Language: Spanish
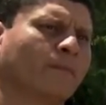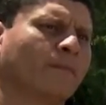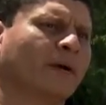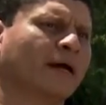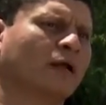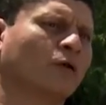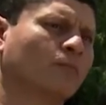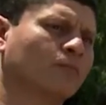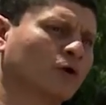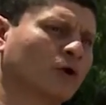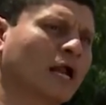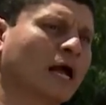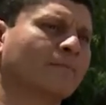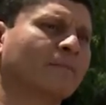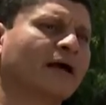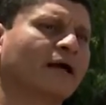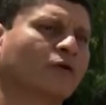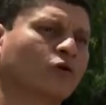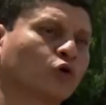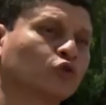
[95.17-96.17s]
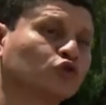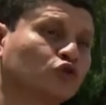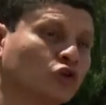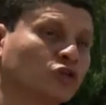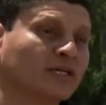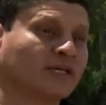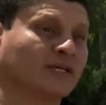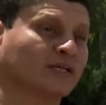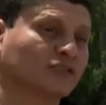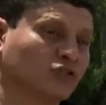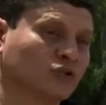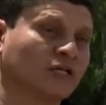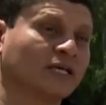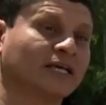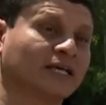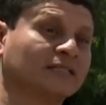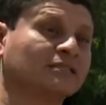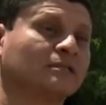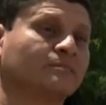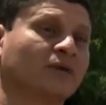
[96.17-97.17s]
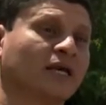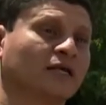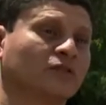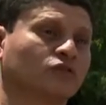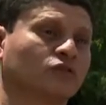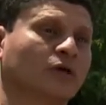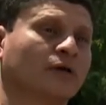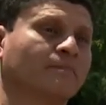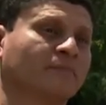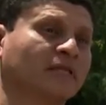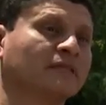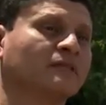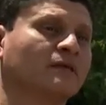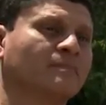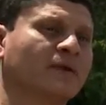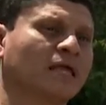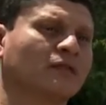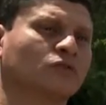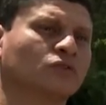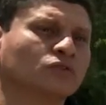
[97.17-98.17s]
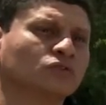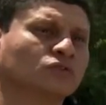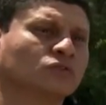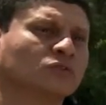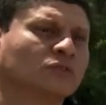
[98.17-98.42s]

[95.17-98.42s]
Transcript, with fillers: para un programa de consolidación y crecimiento de emprendimientos.